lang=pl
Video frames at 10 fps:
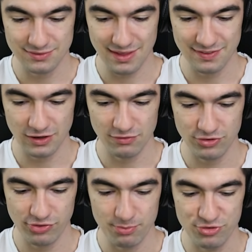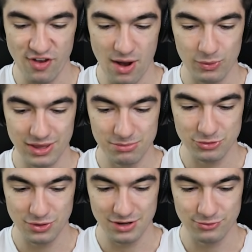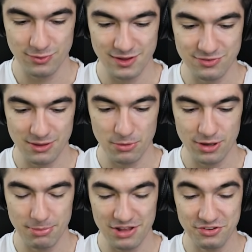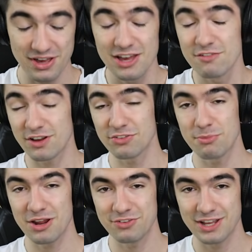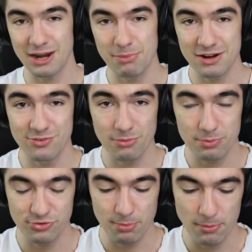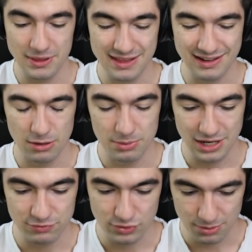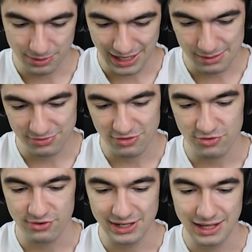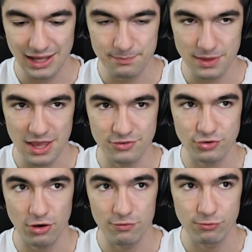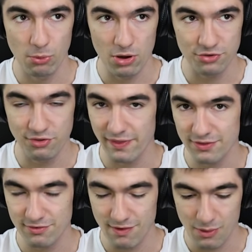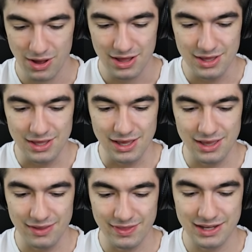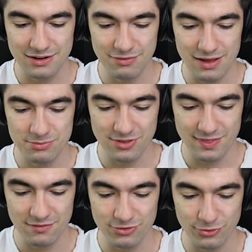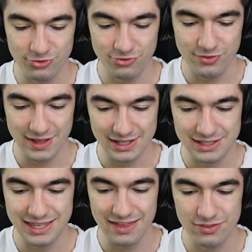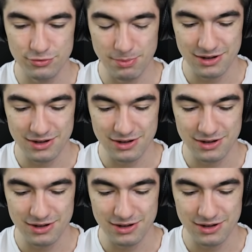zaatakować tym działkiem, które jest tutaj w tej mojej bazie. W każdym razie gra bardzo mi przypomina taką grę, w którą grałem za dzieciaka Age of War się nazywała. E, nagrywałem z niej nawet odcinek kiedyś,